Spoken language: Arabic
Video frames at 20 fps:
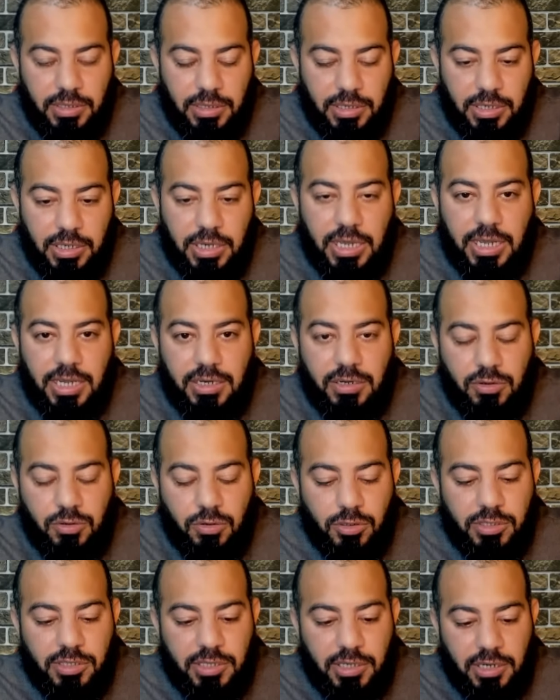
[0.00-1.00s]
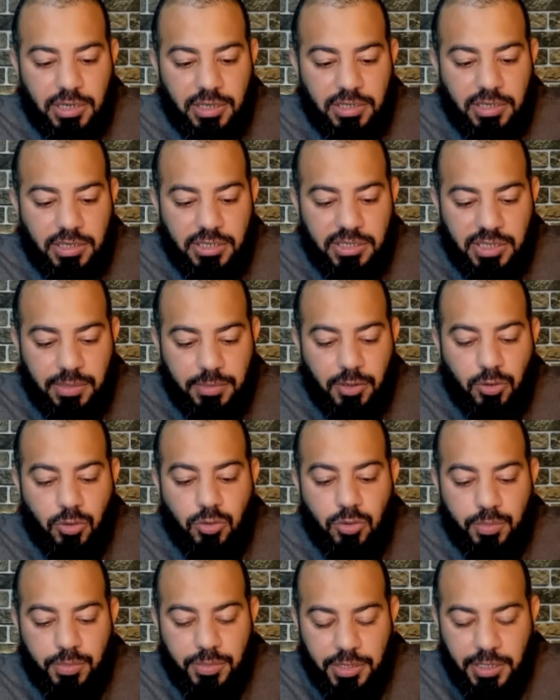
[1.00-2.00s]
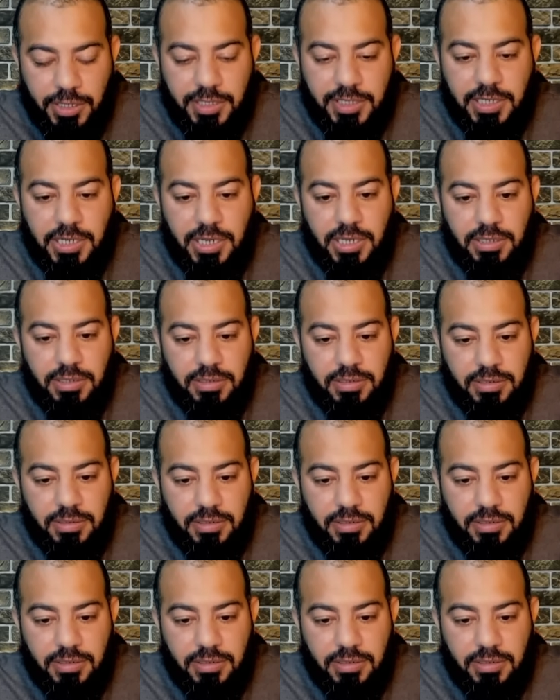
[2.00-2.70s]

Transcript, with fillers: لا انا قلت الذين اتبعوهم أنت عندما فسرتها